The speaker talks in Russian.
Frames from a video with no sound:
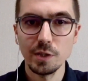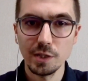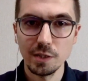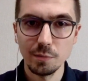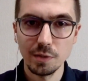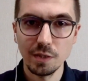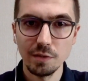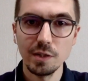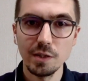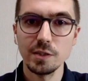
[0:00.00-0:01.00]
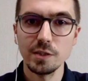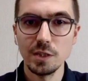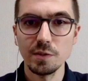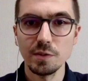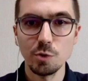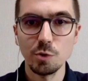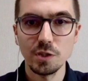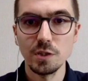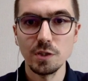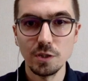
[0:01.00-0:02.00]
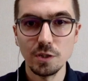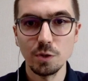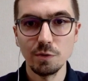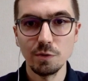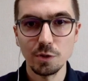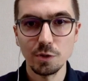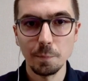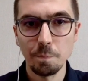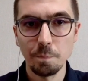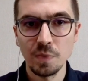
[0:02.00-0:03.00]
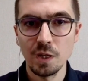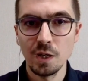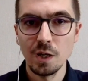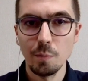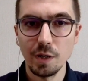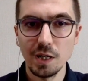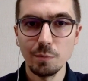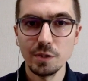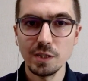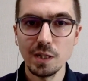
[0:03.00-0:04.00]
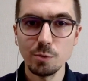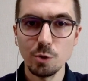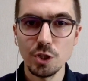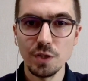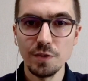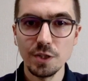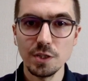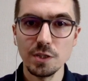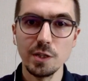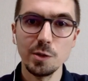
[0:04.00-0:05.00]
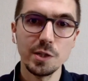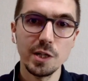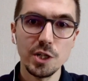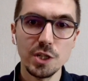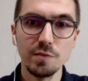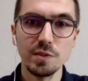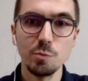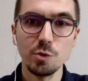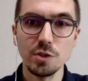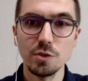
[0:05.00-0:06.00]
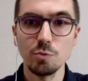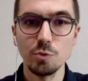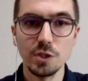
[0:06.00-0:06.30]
бы рекомендовал оценить возможности C190. Программа NetApp Storage Efficiency дает заказчикам возможность уже